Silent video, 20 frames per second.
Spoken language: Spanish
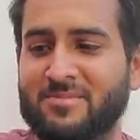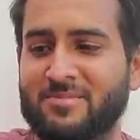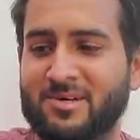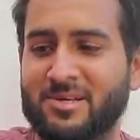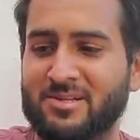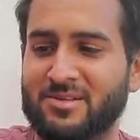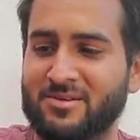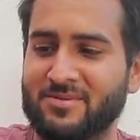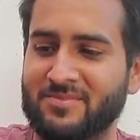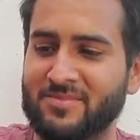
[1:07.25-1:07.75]

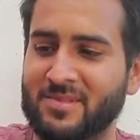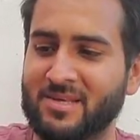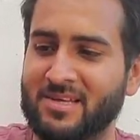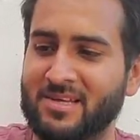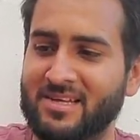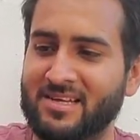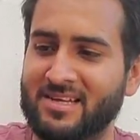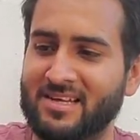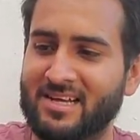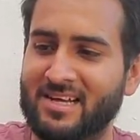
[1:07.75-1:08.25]
Bueno,
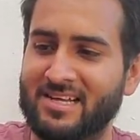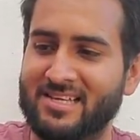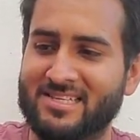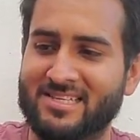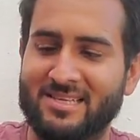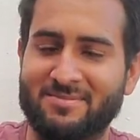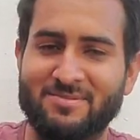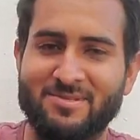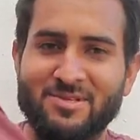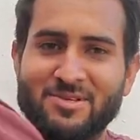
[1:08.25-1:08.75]
a
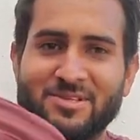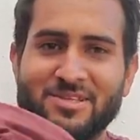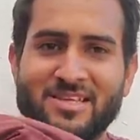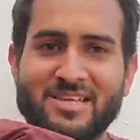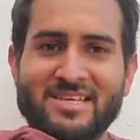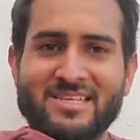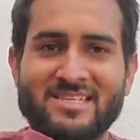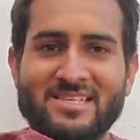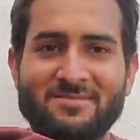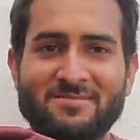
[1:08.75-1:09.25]
excepción
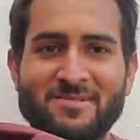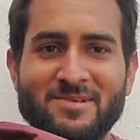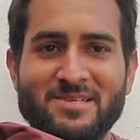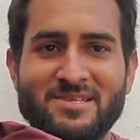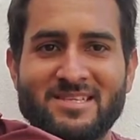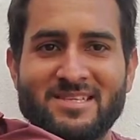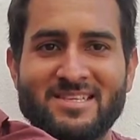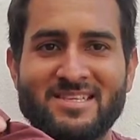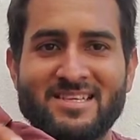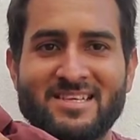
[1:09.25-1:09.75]
de este,
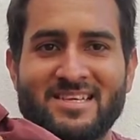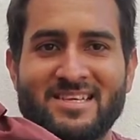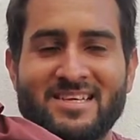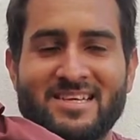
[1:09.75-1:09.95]
pues,